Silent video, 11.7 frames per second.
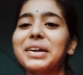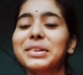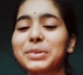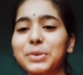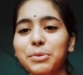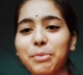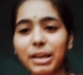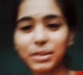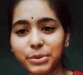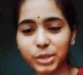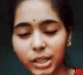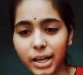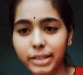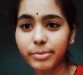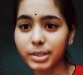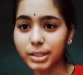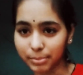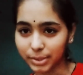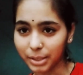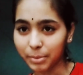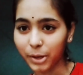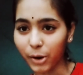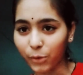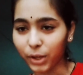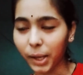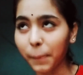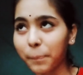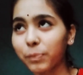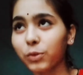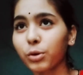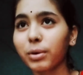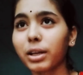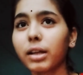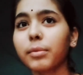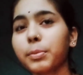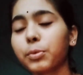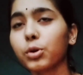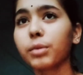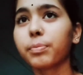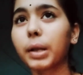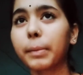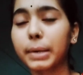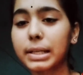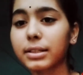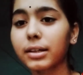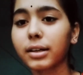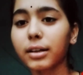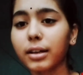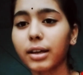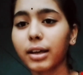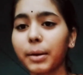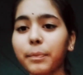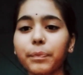तो मैंने सोचा कि आज मैं सब्ज़ी बनाऊँगी तो मैंने अभी पूरी प्रेपरेशन कर ली है